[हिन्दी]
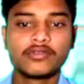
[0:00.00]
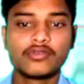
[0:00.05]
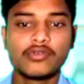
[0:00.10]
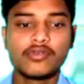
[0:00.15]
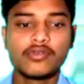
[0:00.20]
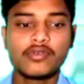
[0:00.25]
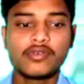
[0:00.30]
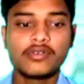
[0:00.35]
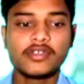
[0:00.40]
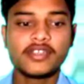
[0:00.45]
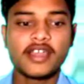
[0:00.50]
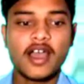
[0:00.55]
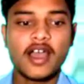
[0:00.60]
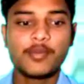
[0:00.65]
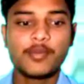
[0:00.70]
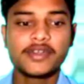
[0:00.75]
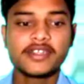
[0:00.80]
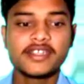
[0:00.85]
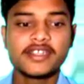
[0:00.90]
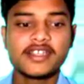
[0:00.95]
तो
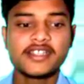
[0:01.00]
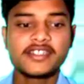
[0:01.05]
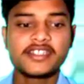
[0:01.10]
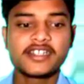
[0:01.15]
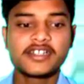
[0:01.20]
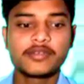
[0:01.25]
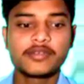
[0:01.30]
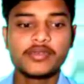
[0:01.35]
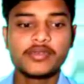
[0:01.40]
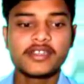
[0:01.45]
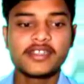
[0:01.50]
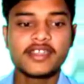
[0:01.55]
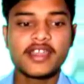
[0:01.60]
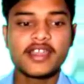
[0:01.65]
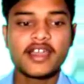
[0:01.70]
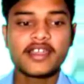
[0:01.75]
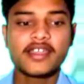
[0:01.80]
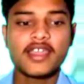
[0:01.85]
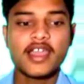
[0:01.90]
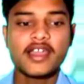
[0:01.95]
यहाँ पर ये जिक्र भी
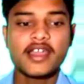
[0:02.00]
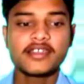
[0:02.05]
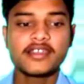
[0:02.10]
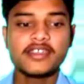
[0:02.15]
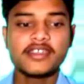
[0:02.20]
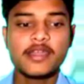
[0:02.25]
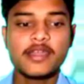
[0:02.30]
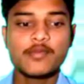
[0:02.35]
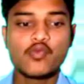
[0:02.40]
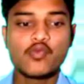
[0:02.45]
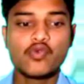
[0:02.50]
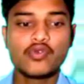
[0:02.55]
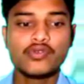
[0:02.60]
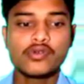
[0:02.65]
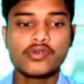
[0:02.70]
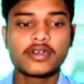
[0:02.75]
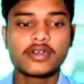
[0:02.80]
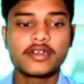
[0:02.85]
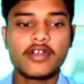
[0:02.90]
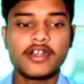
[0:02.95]
किया गया है कि ये
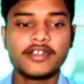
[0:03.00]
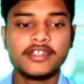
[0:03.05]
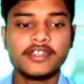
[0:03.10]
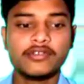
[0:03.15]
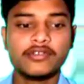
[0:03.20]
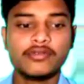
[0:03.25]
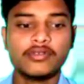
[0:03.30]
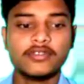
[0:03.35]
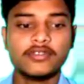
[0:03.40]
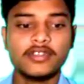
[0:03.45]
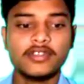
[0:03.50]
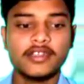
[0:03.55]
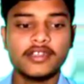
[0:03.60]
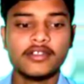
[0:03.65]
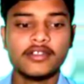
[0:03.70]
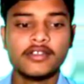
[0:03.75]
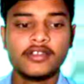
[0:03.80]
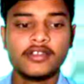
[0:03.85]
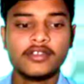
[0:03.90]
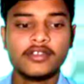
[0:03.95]
मोनोक्रोटिक होते हैं